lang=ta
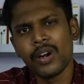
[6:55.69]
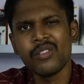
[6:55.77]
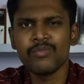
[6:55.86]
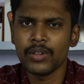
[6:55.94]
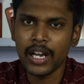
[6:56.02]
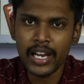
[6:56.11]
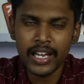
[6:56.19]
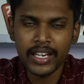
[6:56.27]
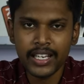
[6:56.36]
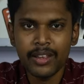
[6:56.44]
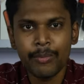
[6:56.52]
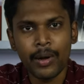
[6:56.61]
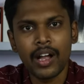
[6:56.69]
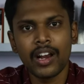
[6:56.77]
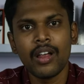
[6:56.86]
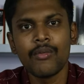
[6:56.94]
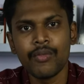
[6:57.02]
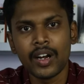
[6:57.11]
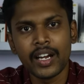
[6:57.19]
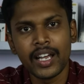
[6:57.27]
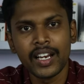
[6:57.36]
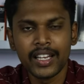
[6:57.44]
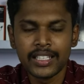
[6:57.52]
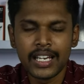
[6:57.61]
படம் நல்லா இருக்குது பார்க்கலாம்
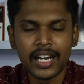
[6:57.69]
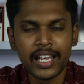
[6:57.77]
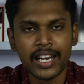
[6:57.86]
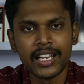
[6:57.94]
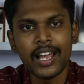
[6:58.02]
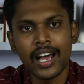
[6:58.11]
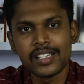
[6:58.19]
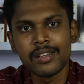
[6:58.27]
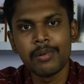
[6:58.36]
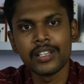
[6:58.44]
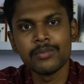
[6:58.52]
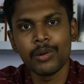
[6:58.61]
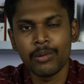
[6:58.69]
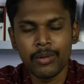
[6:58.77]
ஃபன்னாக இருக்குது ஜாலியாக இருக்குது ஆர்ஜே பாலாஜி